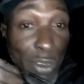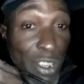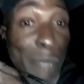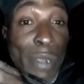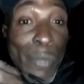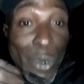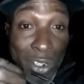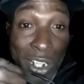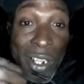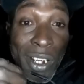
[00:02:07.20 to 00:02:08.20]
Pero ya mi
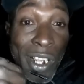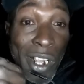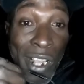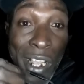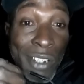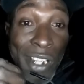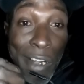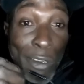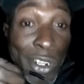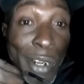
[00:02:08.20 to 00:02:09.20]
esposa tenía
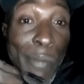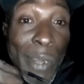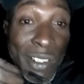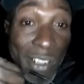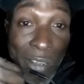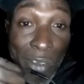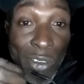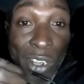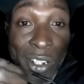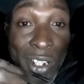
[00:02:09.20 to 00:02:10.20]
cáncer a los tres meses de
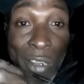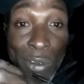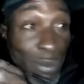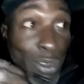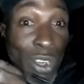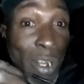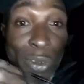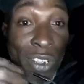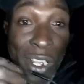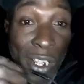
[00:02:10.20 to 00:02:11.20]
habernos casado. Yo no la
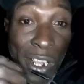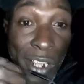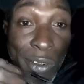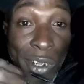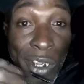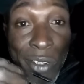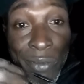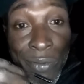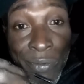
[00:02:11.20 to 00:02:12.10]
podía dejar sola.